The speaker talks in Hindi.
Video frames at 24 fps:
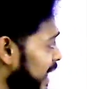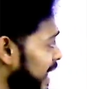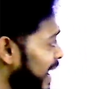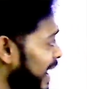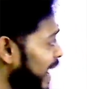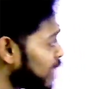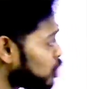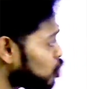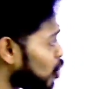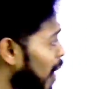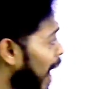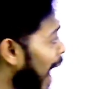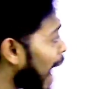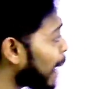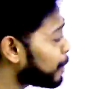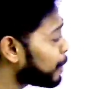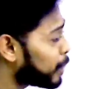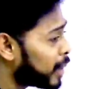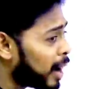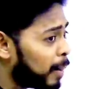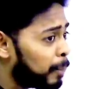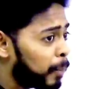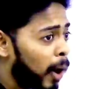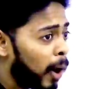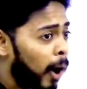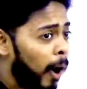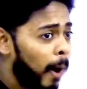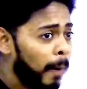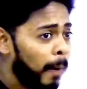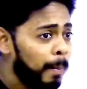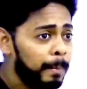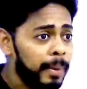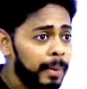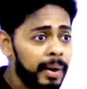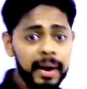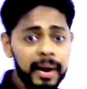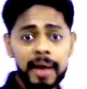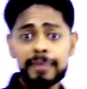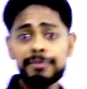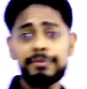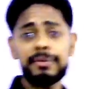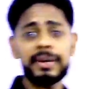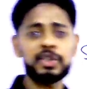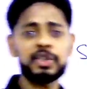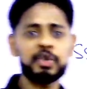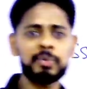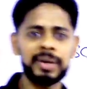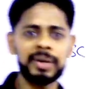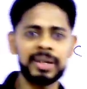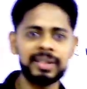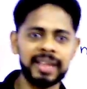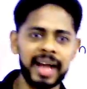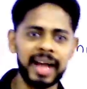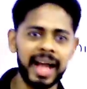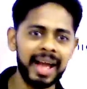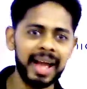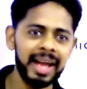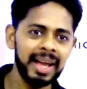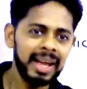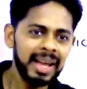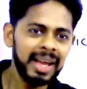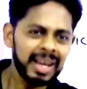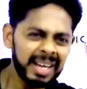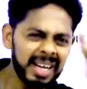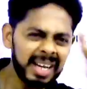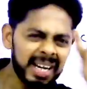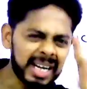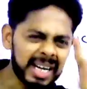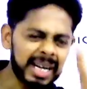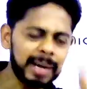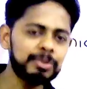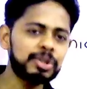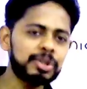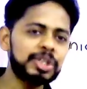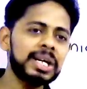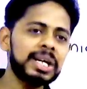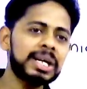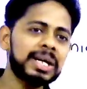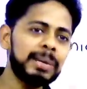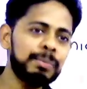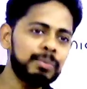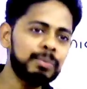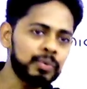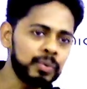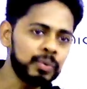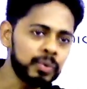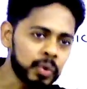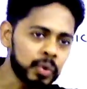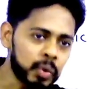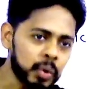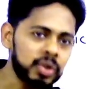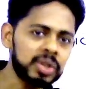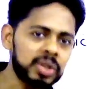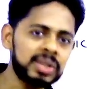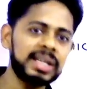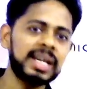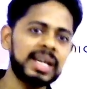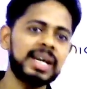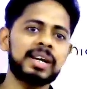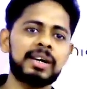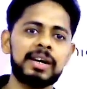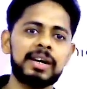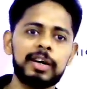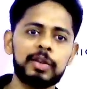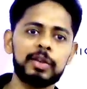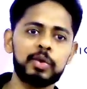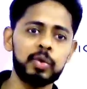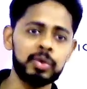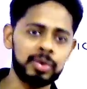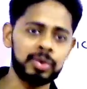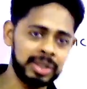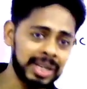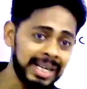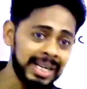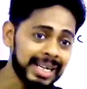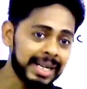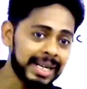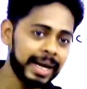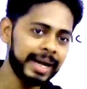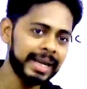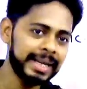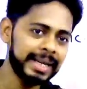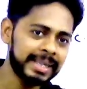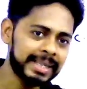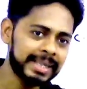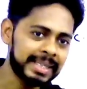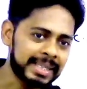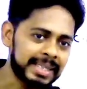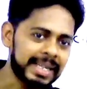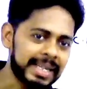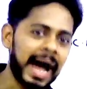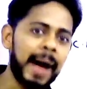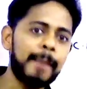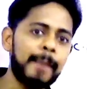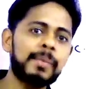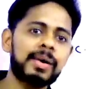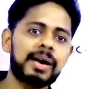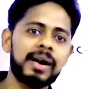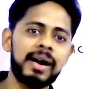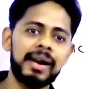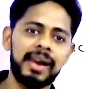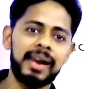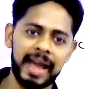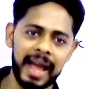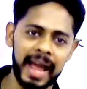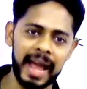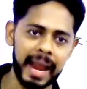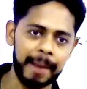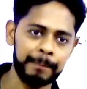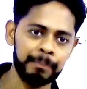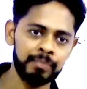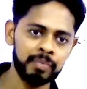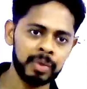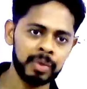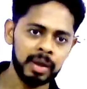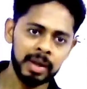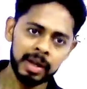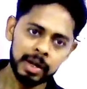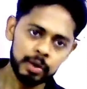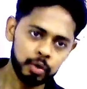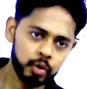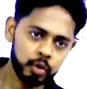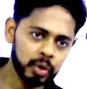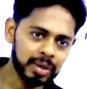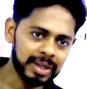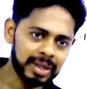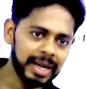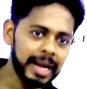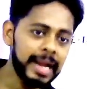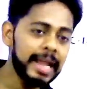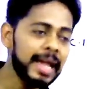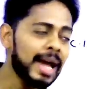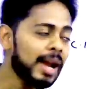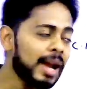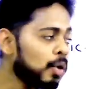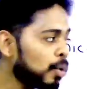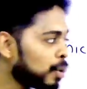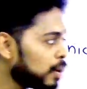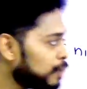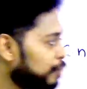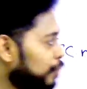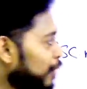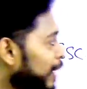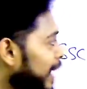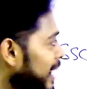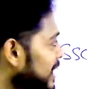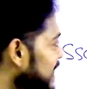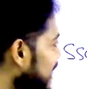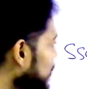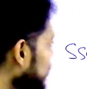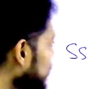गया तो आपका बहुत बड़ा फर्ज बनता है कि कम से कम उनको शेयर कर दो जिनका एग्जाम कल है तो क्लियर नोटिफिकेशन